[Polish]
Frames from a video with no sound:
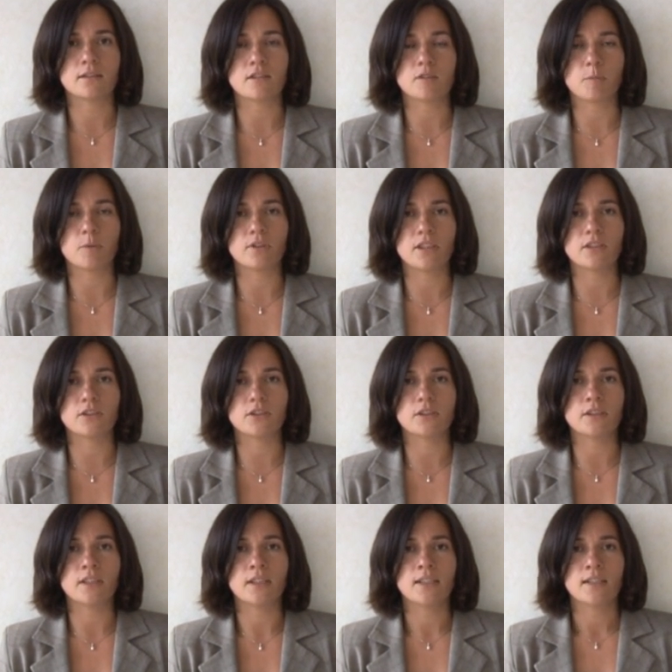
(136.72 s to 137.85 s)

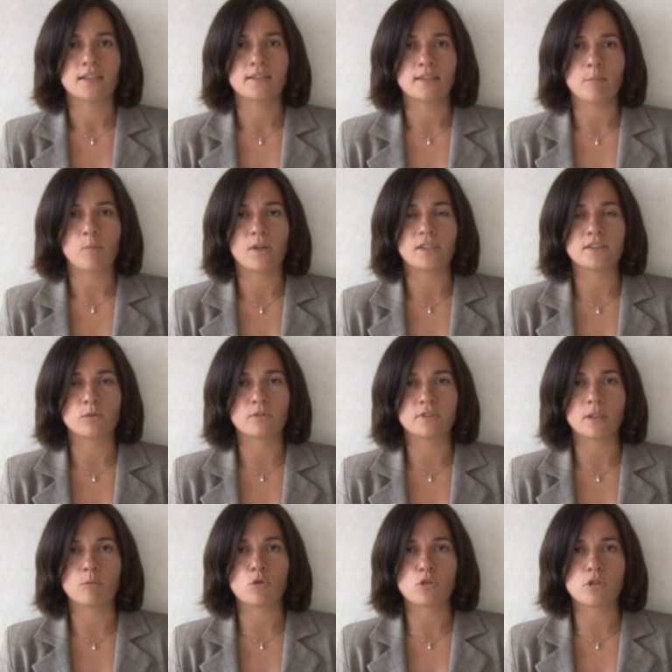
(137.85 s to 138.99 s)
respondenci zapłacą
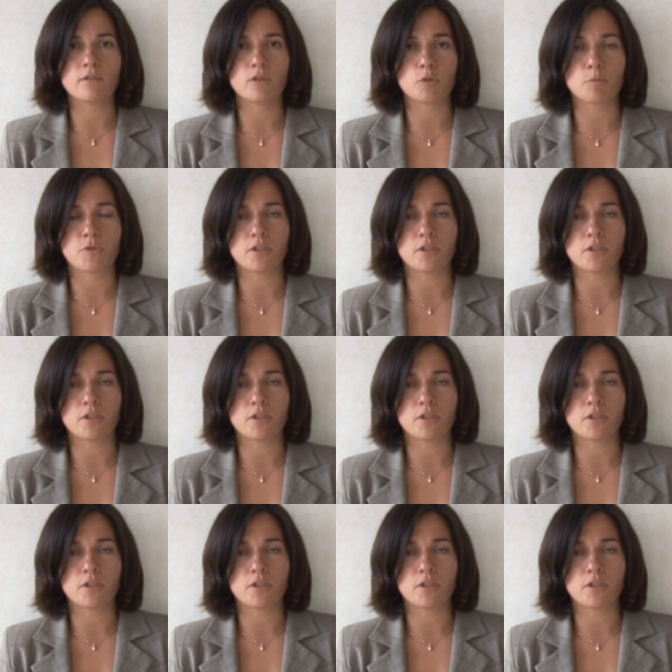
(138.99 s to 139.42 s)
za możliwość